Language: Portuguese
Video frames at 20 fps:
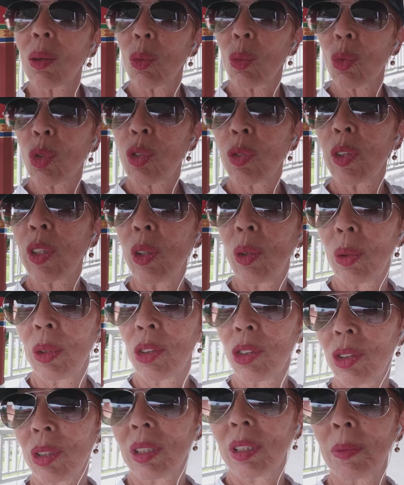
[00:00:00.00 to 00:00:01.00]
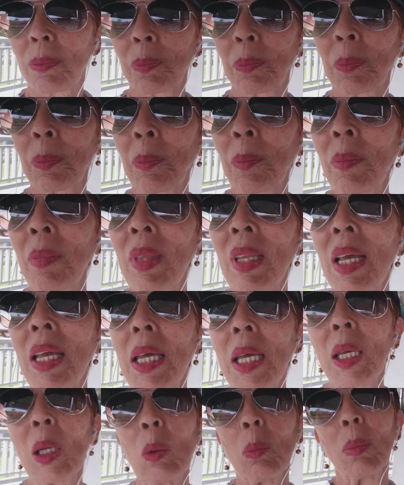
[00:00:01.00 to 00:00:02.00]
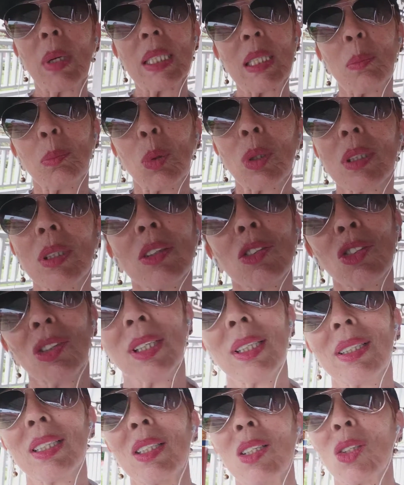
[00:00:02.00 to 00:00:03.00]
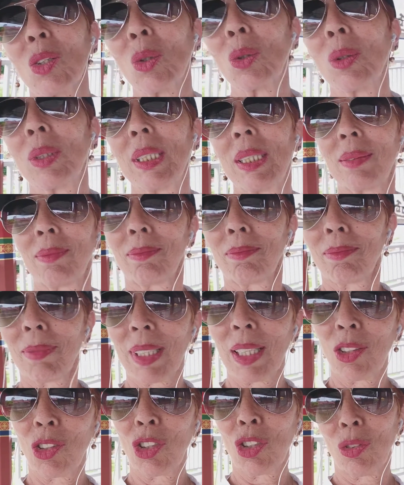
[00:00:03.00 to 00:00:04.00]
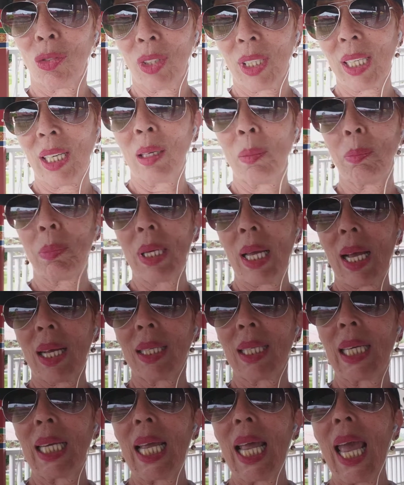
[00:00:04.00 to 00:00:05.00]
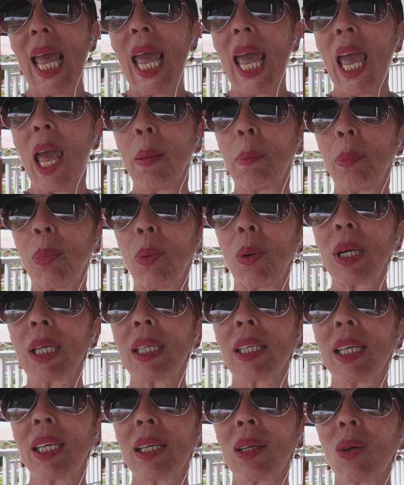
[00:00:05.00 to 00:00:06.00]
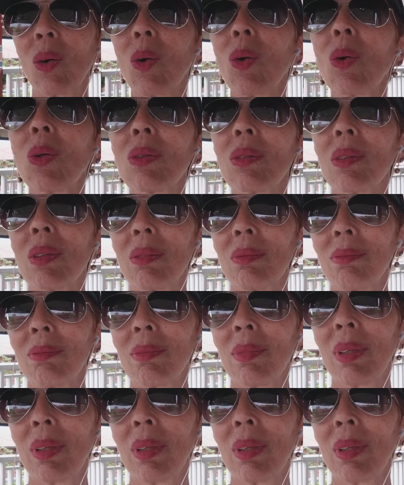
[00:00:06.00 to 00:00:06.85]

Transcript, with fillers: os filhotes. E o mais importante dessa história, que a gente fica arrepiada, é porque contam